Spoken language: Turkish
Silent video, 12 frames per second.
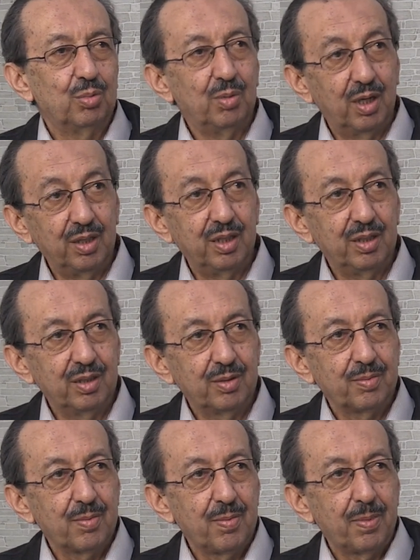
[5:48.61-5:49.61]
bu manayı
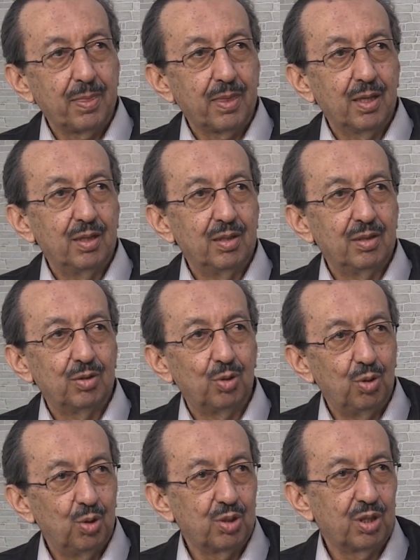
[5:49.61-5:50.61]
e,
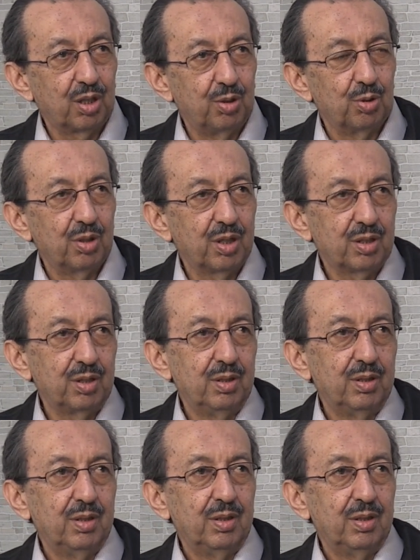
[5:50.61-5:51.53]
şöyle özetliyorlar.